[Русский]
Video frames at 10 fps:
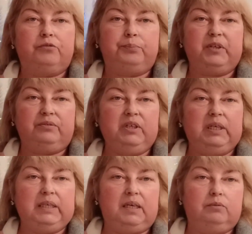
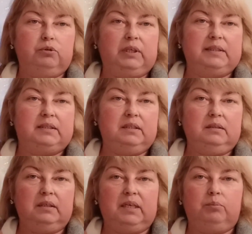Впервые я его
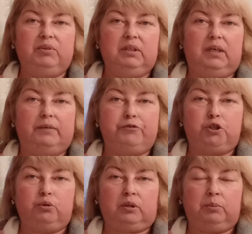надела, я была в
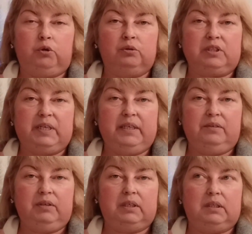черном
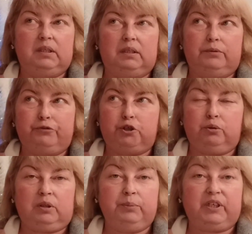лонгсливе и в
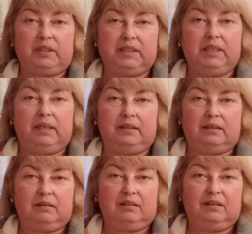черном
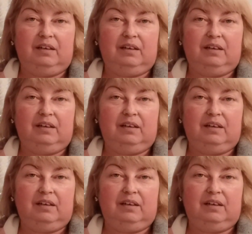кардигане.